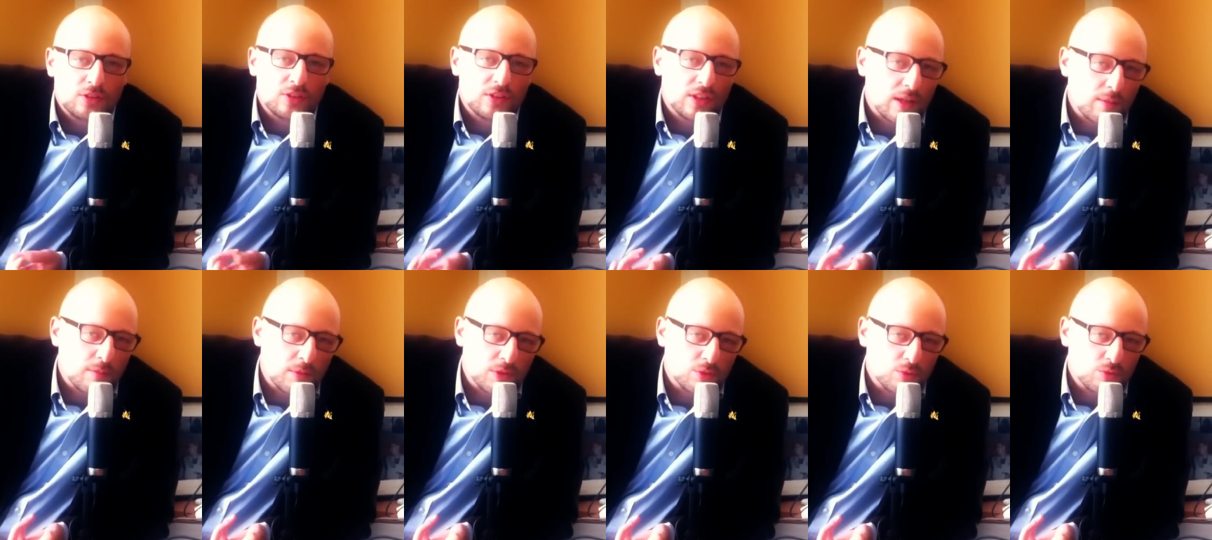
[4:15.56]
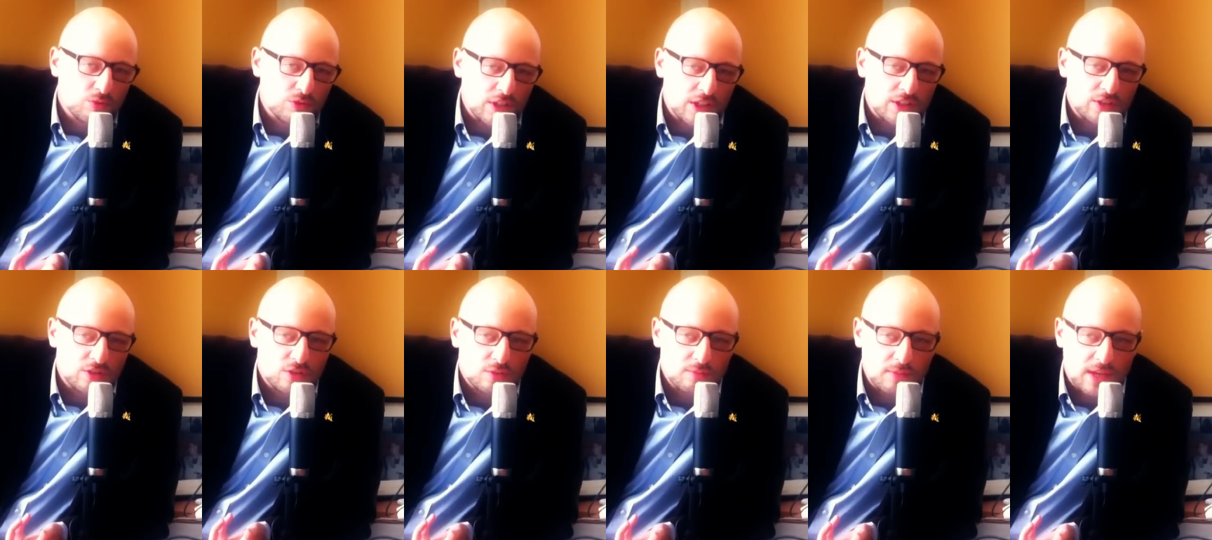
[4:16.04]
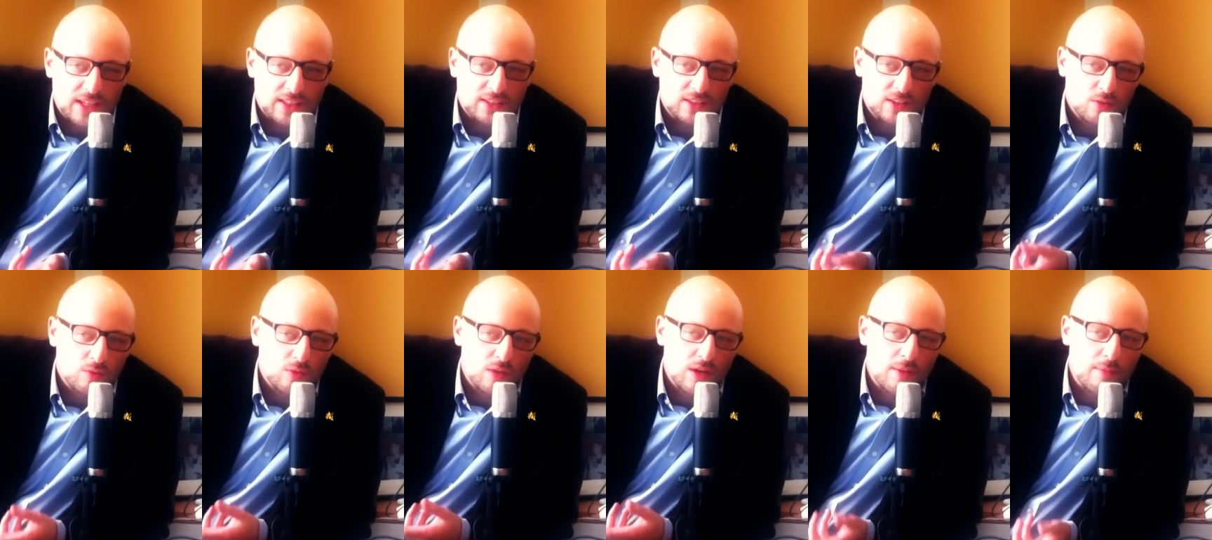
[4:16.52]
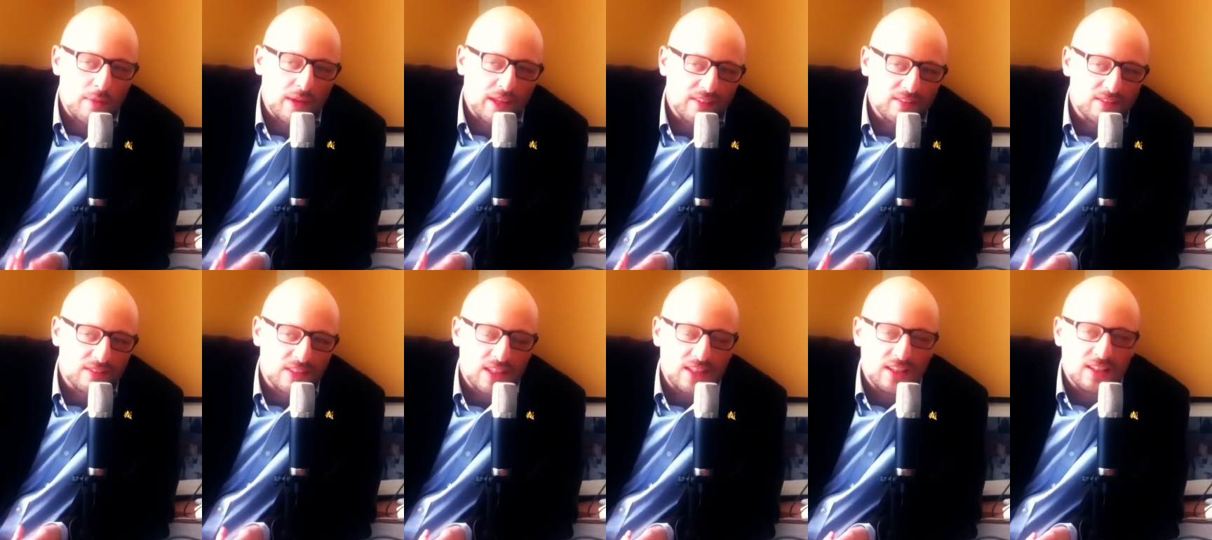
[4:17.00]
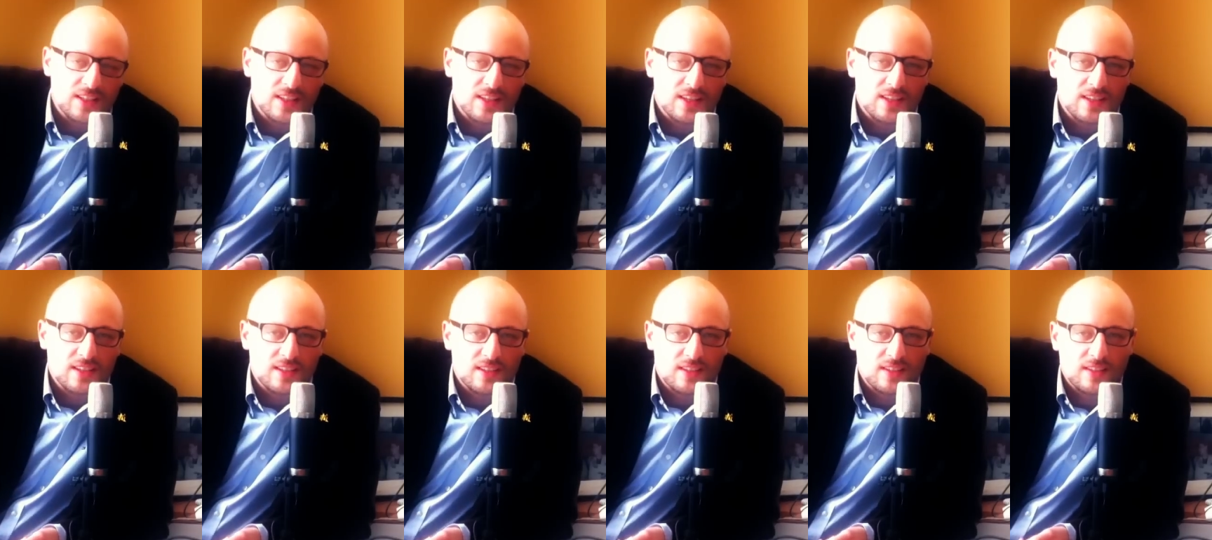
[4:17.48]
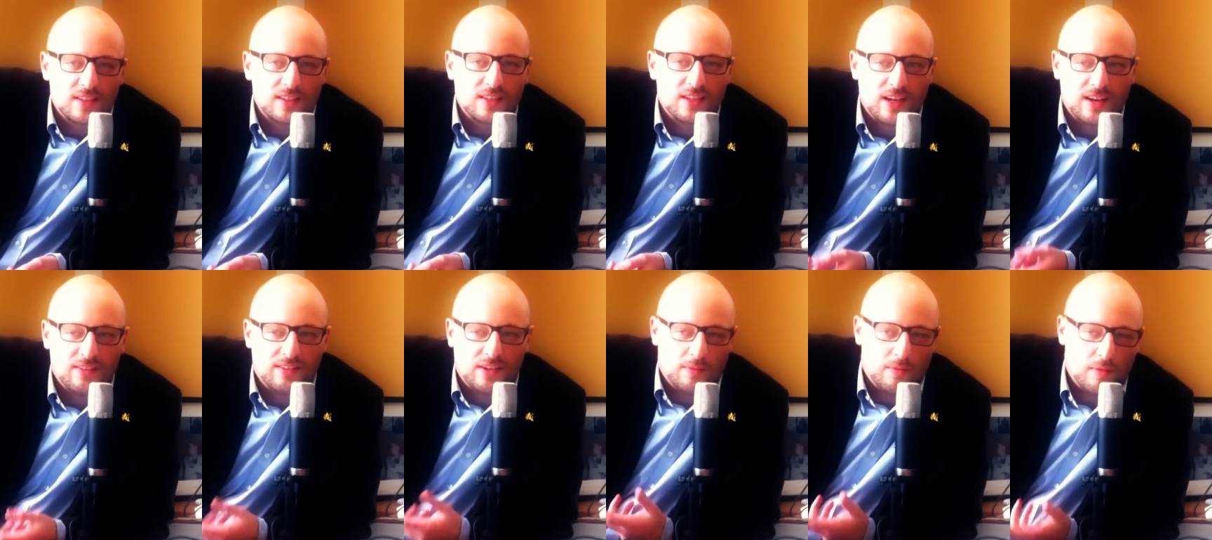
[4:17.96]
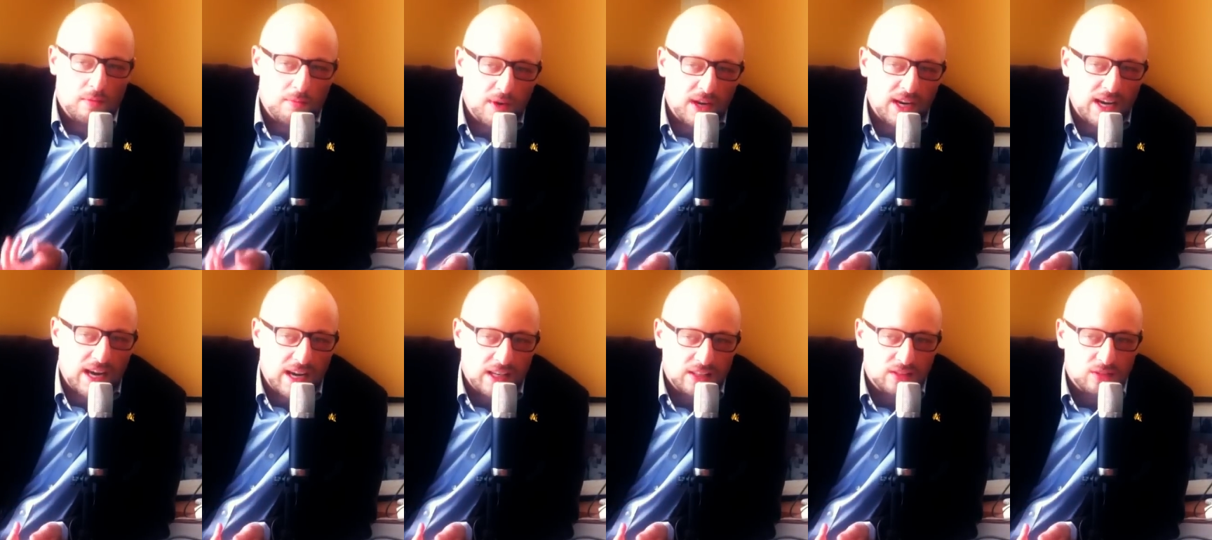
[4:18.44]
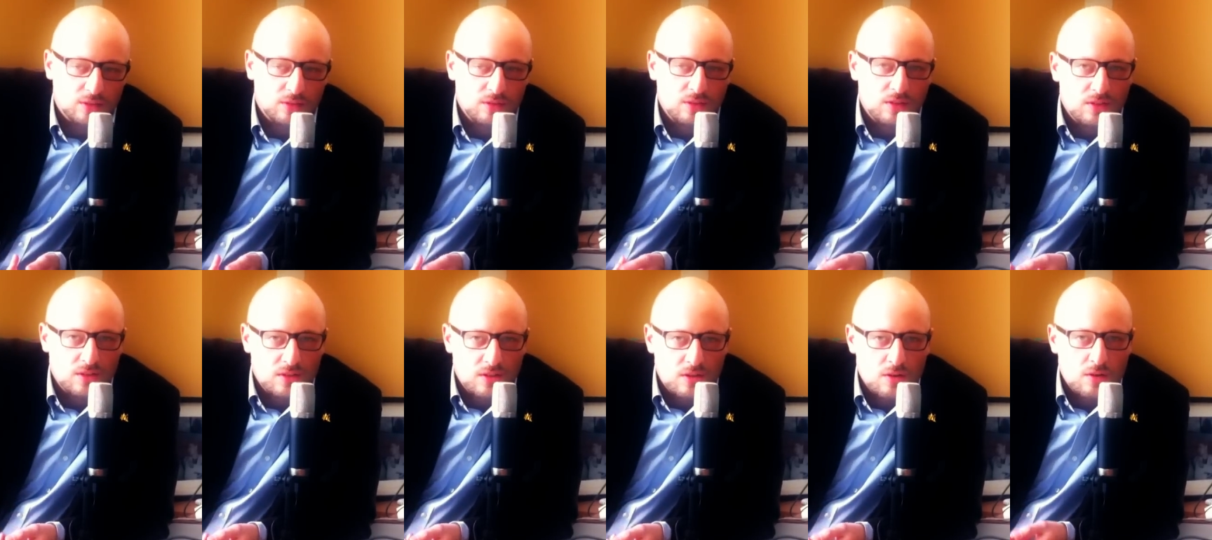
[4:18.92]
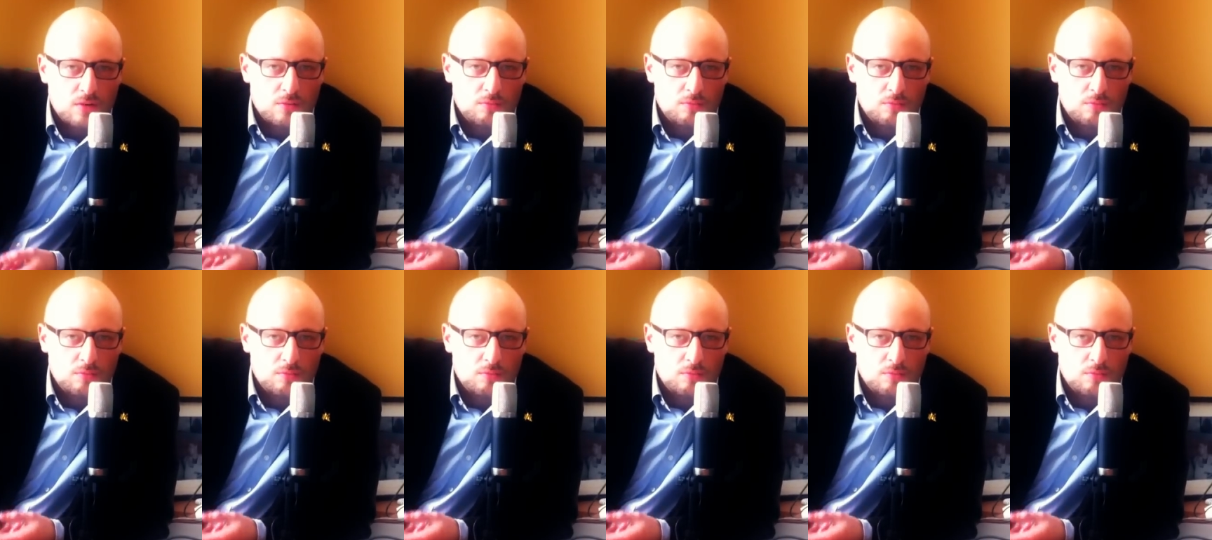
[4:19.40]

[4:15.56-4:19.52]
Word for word: Cosa sarebbe successo? Beh, sicuramente avrebbe pagato,